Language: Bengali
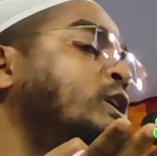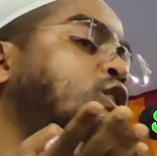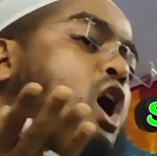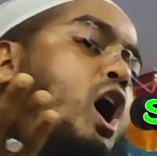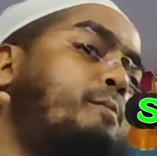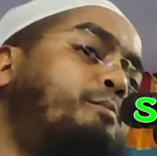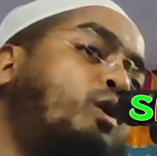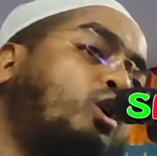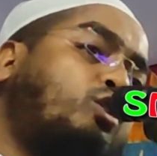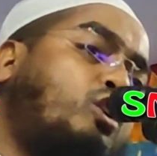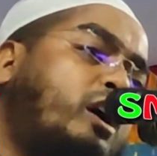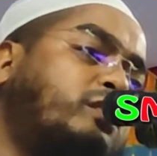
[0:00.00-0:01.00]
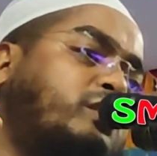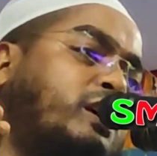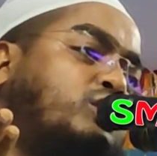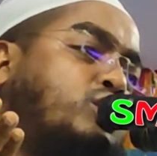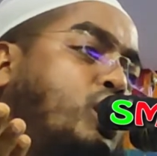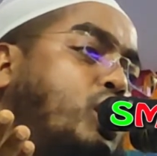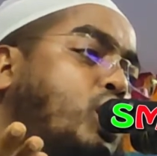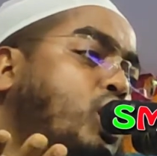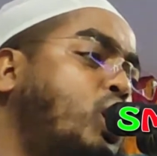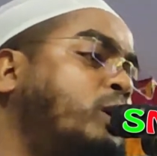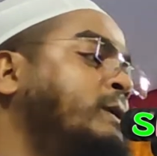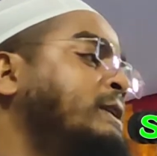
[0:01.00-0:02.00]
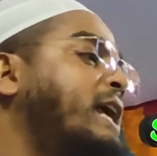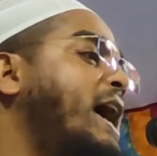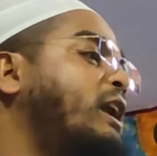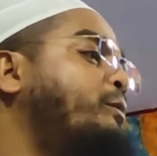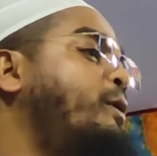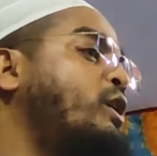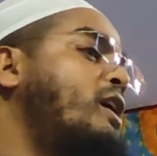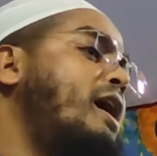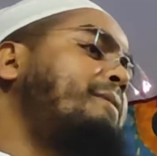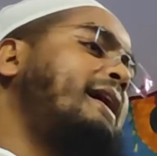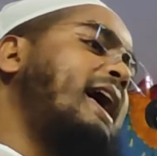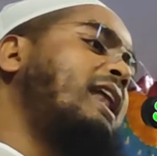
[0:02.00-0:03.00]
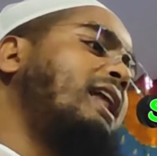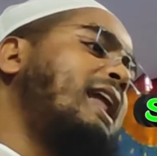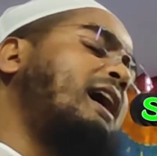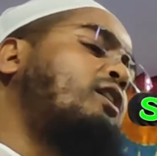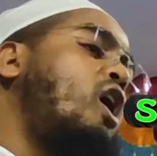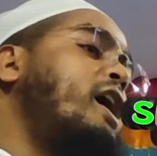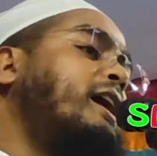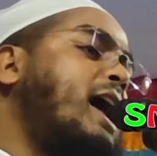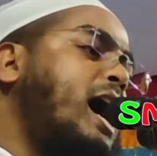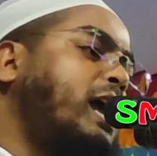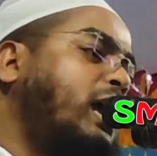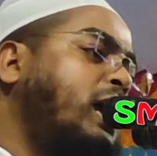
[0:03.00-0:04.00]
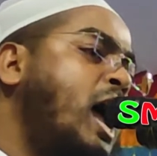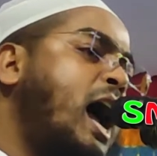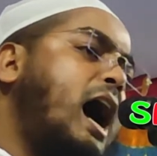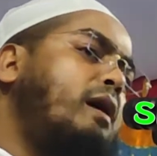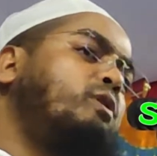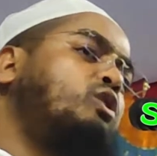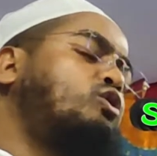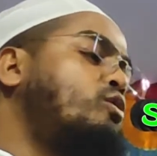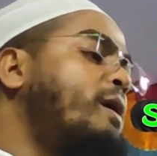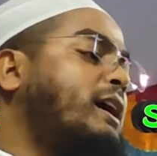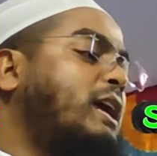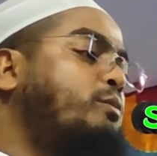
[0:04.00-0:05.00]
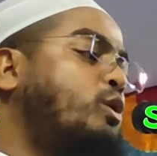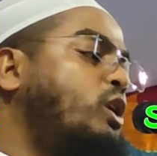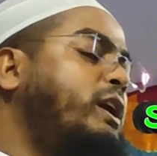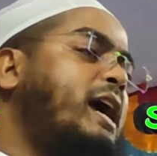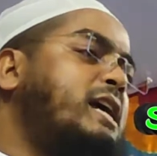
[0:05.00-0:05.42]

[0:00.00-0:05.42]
সব বুক করতেছো এরপর আমার আল্লাহ কয় নাই আমি তোমাকে বলি না